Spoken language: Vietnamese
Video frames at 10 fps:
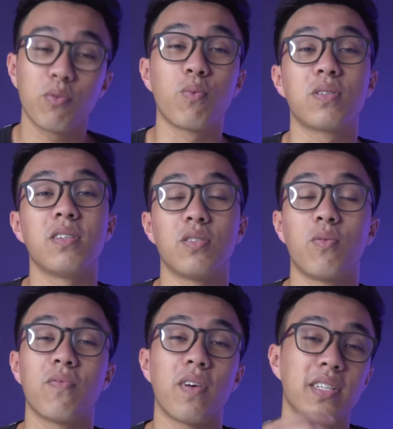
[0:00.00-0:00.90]
tiếp tục sử
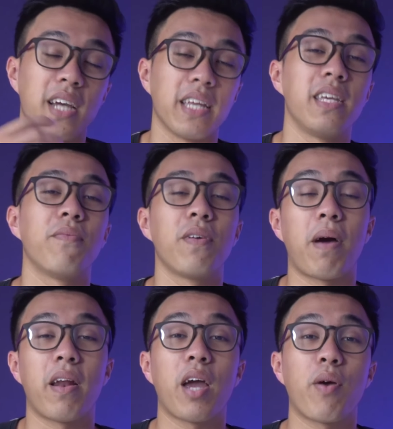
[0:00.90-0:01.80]
dụng và trải nghiệm phiên phiên
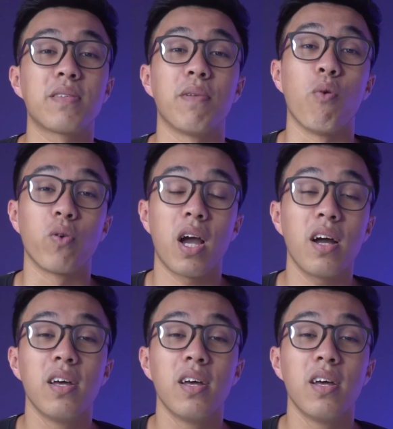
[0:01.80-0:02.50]
bản iOS 14 nhá.